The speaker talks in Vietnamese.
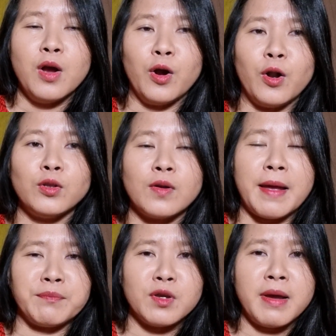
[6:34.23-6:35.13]
hồi đó tao
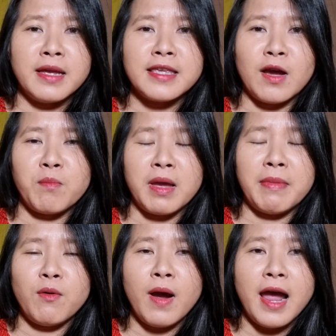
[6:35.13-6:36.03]
làm cho má chồng mày
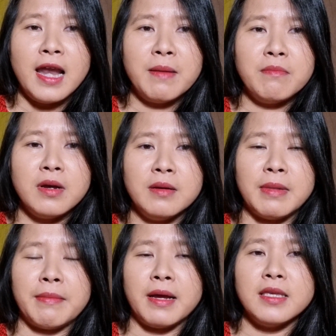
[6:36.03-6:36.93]
bả khoái lắm á
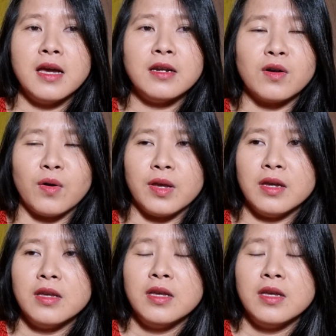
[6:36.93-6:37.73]
mà bả chết rồi á